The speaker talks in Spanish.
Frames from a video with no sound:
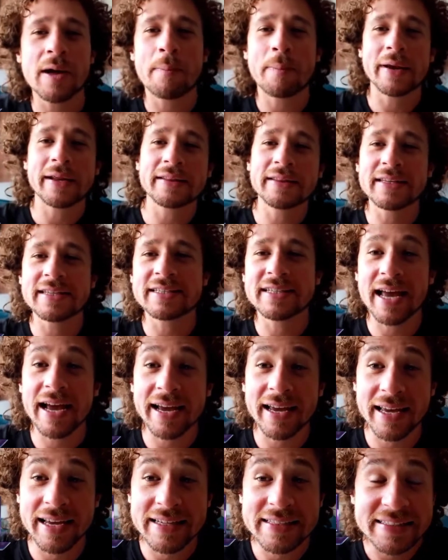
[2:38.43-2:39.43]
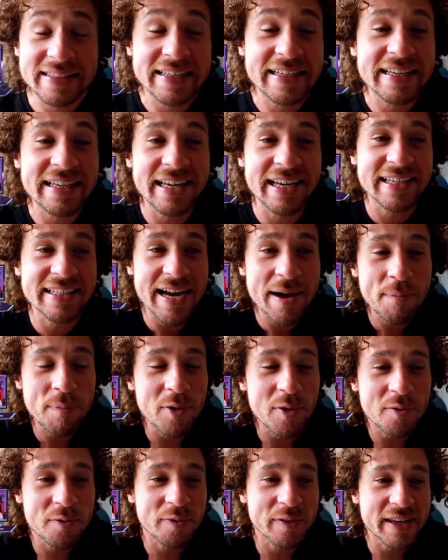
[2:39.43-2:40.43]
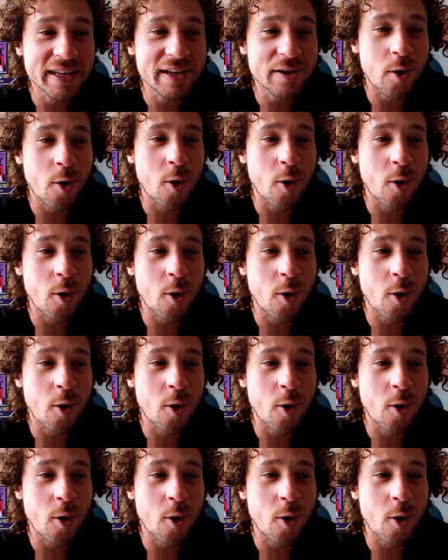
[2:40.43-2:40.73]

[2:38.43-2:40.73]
aprendizajes y que ya por fin